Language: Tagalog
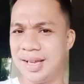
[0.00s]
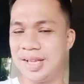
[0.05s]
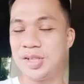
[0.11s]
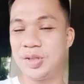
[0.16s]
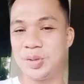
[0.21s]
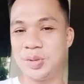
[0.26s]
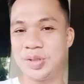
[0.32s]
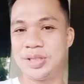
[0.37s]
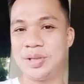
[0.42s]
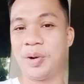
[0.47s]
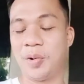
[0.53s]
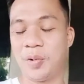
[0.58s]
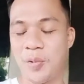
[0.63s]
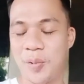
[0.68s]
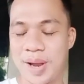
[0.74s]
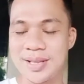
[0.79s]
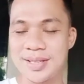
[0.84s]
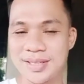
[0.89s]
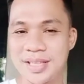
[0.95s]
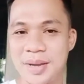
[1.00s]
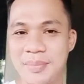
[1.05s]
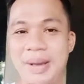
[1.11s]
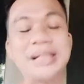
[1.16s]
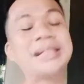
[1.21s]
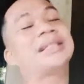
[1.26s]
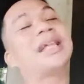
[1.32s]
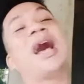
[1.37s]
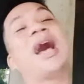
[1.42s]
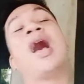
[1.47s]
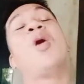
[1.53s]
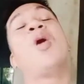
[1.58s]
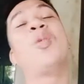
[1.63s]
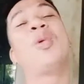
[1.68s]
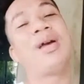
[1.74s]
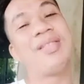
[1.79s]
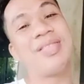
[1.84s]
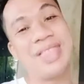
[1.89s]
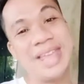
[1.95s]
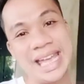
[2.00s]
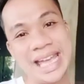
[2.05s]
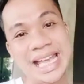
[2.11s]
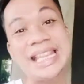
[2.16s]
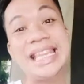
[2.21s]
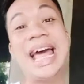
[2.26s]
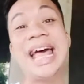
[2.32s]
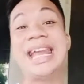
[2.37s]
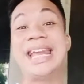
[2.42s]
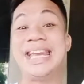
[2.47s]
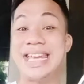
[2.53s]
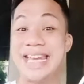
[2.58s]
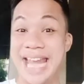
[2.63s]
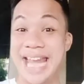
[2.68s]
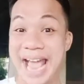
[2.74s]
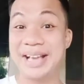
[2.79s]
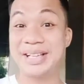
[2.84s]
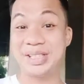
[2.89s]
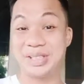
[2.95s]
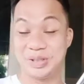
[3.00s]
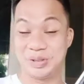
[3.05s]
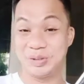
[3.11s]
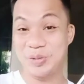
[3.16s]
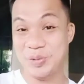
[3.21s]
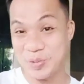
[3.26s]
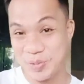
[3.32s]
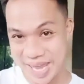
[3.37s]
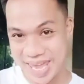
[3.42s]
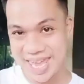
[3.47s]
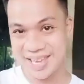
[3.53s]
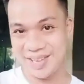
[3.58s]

Tuesday or Wednesday basta within next week.